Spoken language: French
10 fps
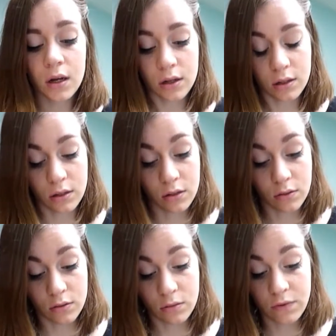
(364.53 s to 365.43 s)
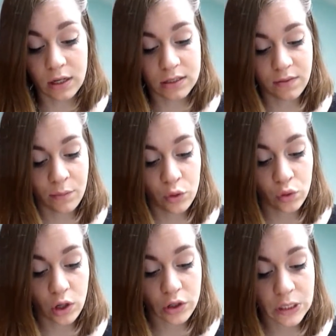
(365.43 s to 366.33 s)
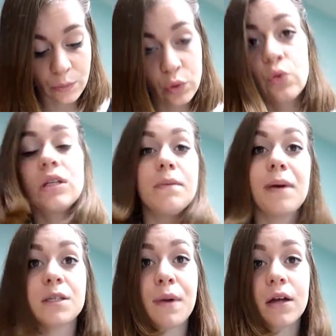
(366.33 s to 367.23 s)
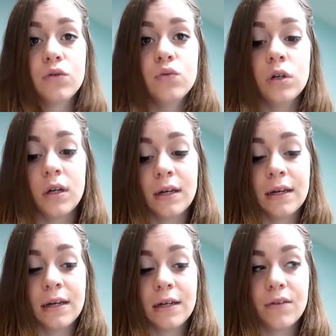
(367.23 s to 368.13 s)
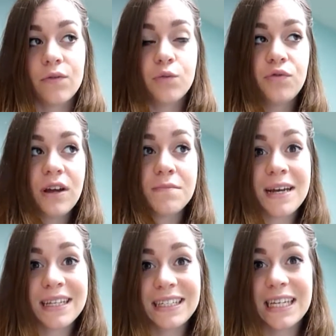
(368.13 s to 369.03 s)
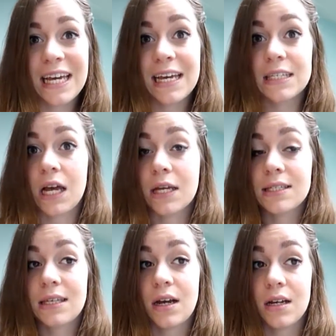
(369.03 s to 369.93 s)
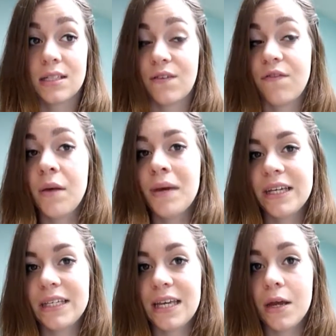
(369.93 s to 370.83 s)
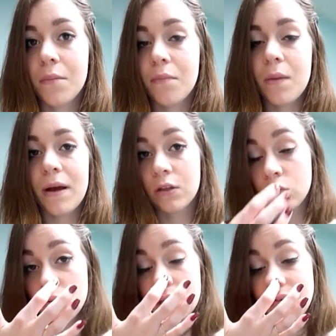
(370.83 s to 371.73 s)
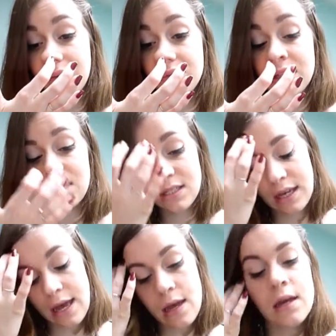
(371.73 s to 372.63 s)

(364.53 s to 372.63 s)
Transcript: Euh, voilà, c'est vraiment une couleur que j'aime beaucoup, qui passe partout. Vous pouvez être maquillé et ça, ça fait maquiller, mais pas trop, c'est vraiment très discret.